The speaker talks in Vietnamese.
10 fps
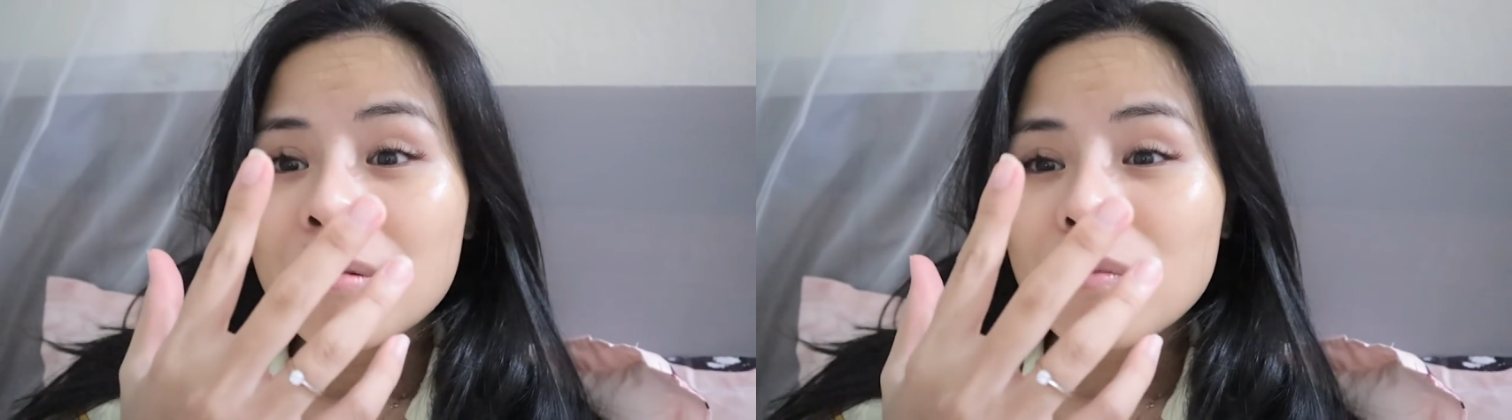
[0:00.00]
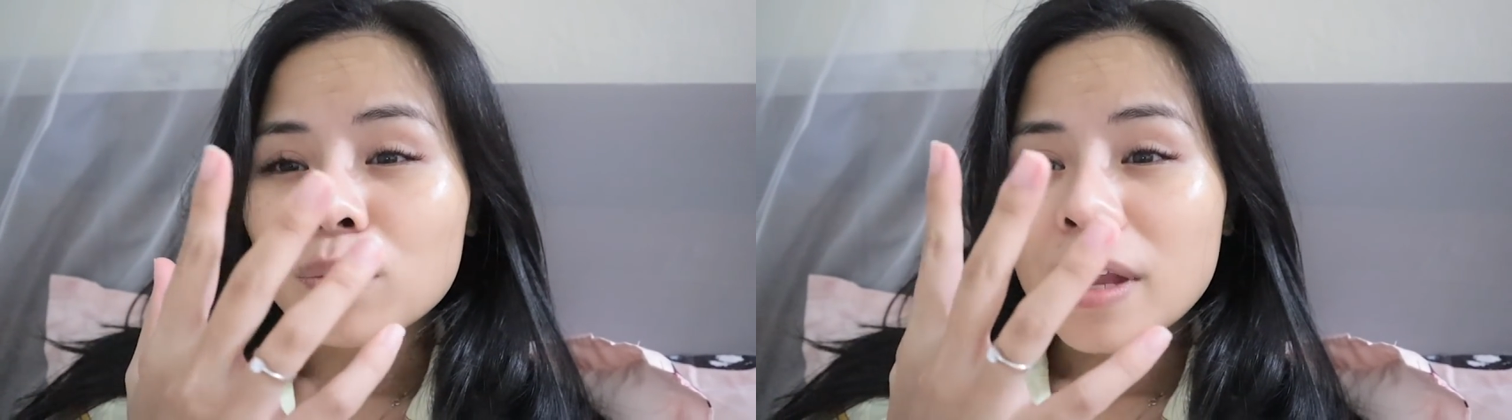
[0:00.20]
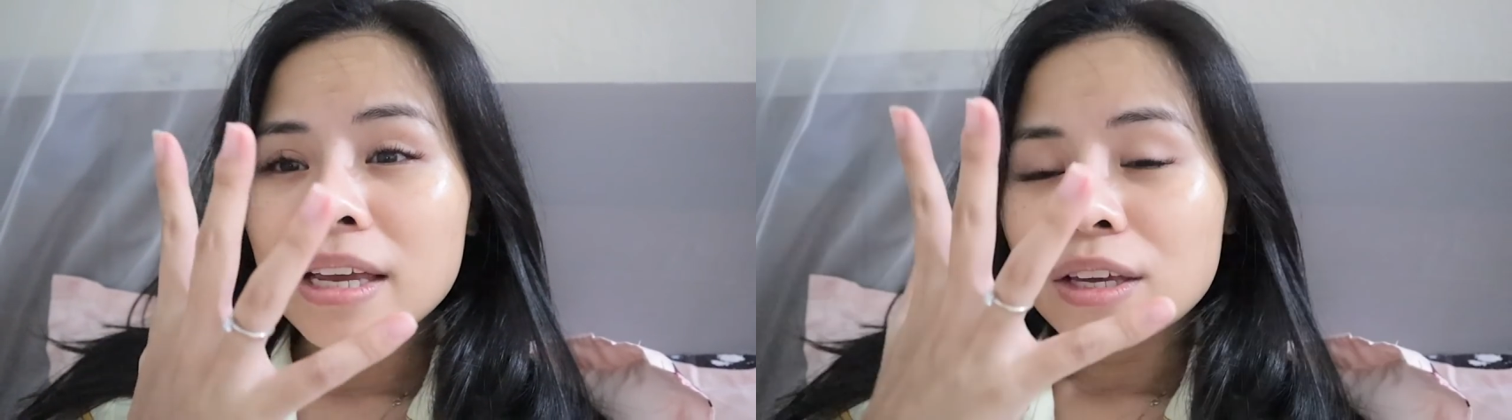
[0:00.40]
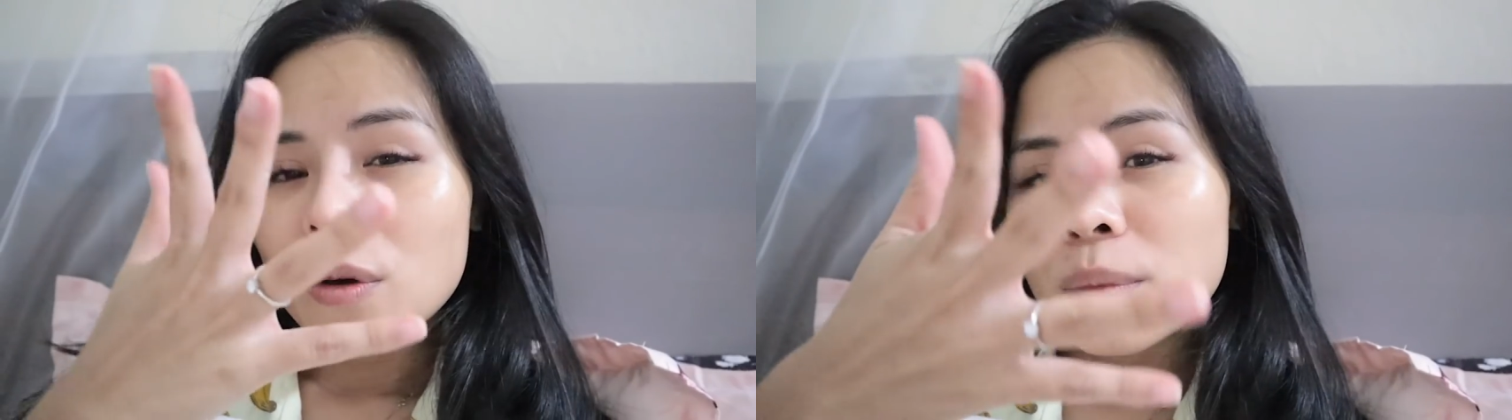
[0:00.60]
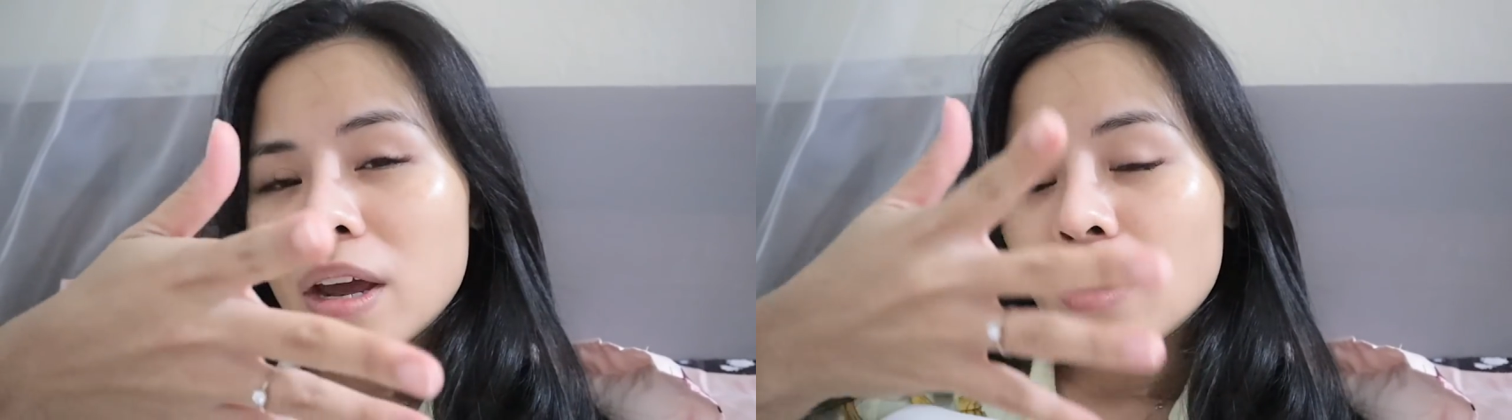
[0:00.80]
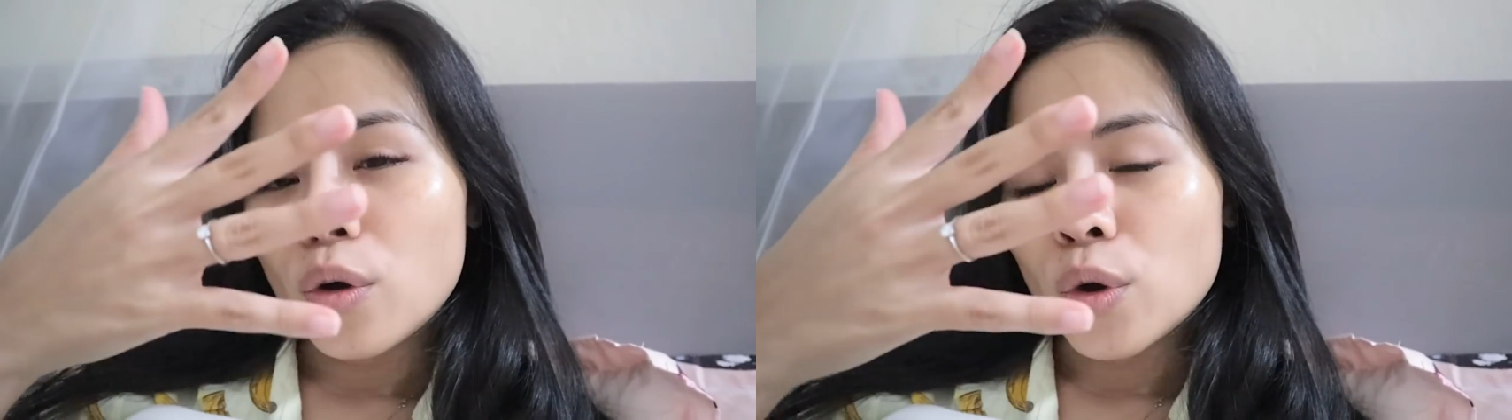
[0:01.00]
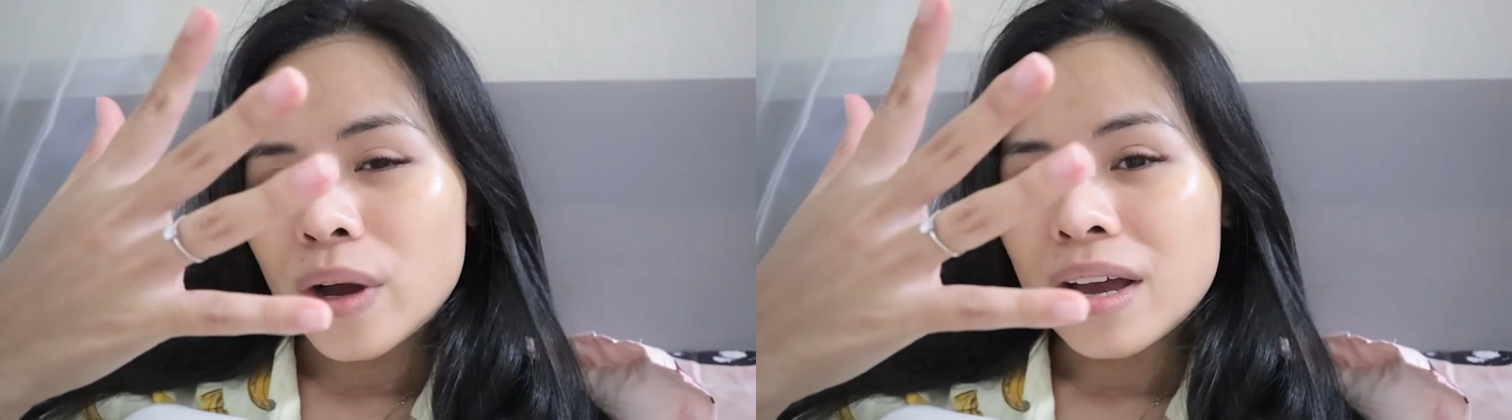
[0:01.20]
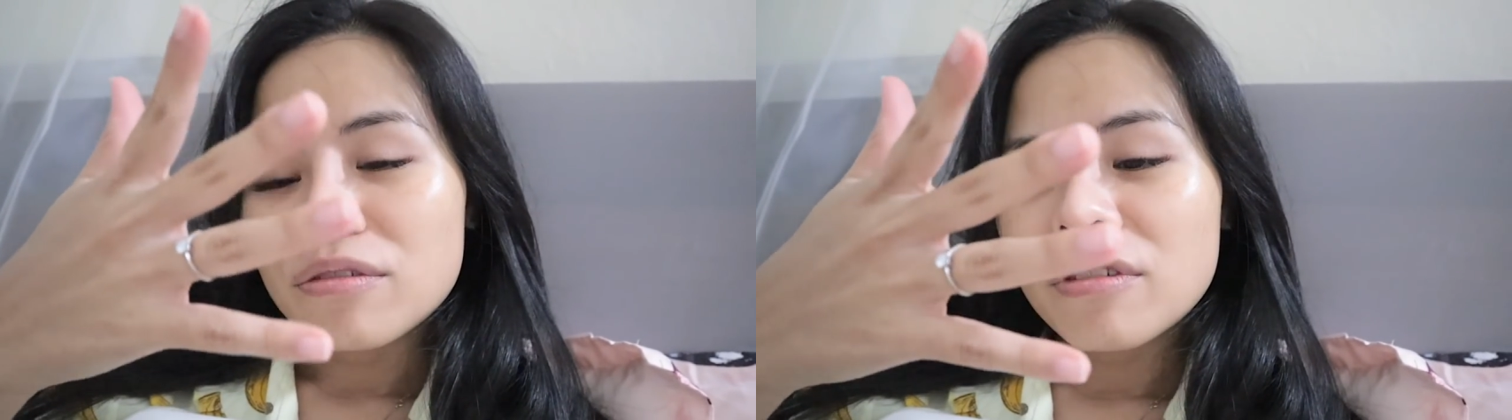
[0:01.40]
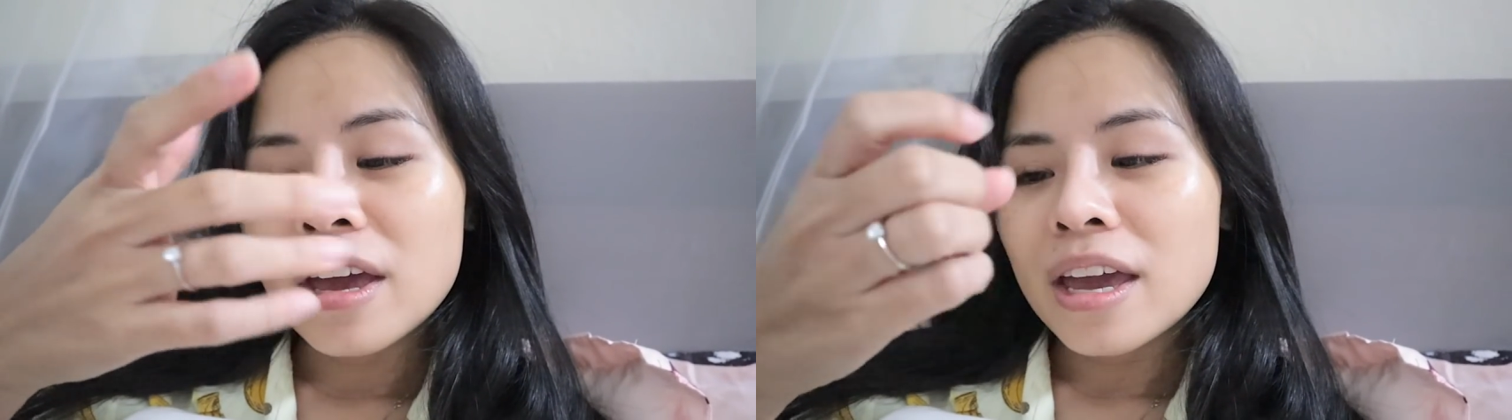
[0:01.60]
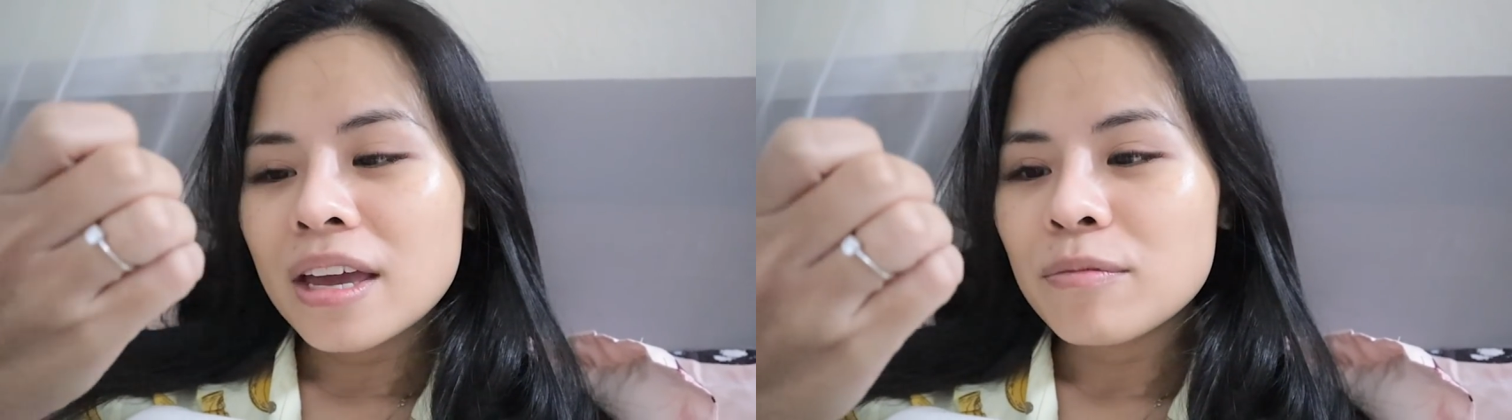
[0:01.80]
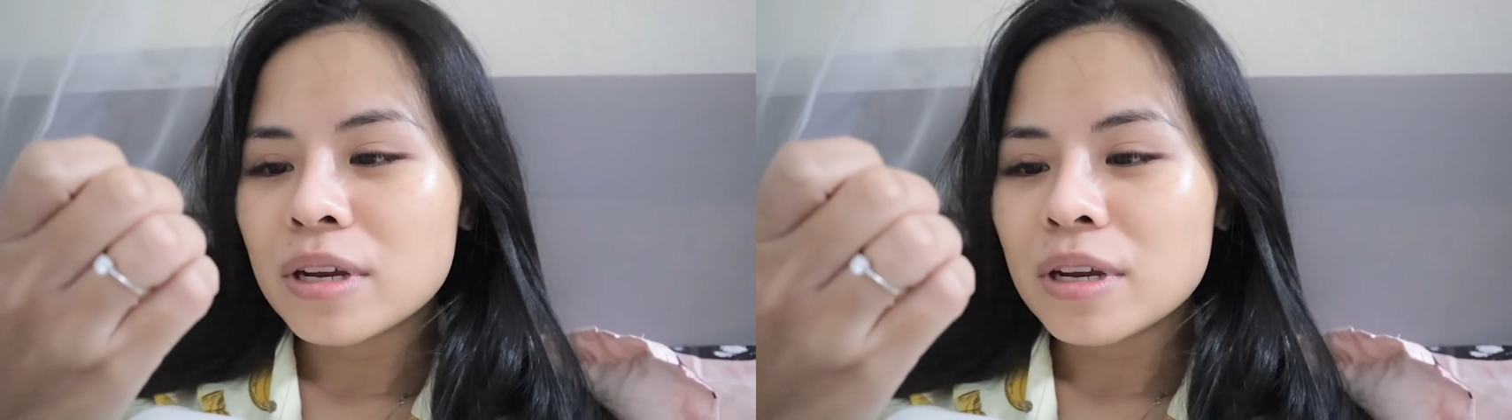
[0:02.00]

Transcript: Móng tay thì hôm nay là ngồi quán cà phê ấy.